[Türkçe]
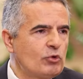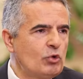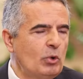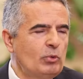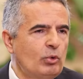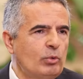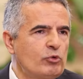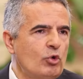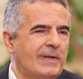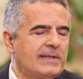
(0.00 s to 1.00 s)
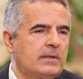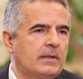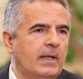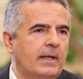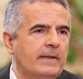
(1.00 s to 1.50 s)
son durum, son
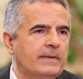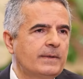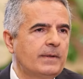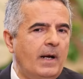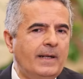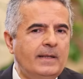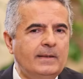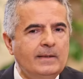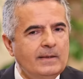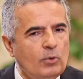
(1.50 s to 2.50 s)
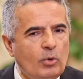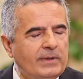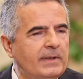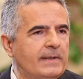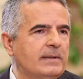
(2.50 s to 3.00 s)
hazırlıklar nedir? Hangi
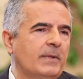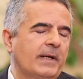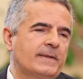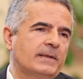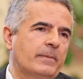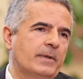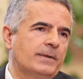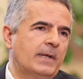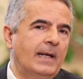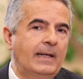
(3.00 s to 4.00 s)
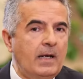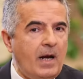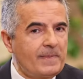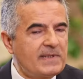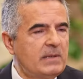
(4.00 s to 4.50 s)
noktada adımlar atılabilir?
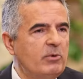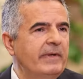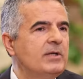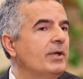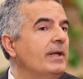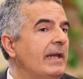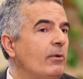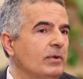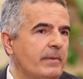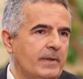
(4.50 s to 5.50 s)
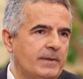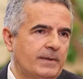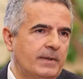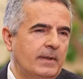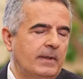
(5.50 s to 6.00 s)
Kapsamı ve içeriği ne olabilir?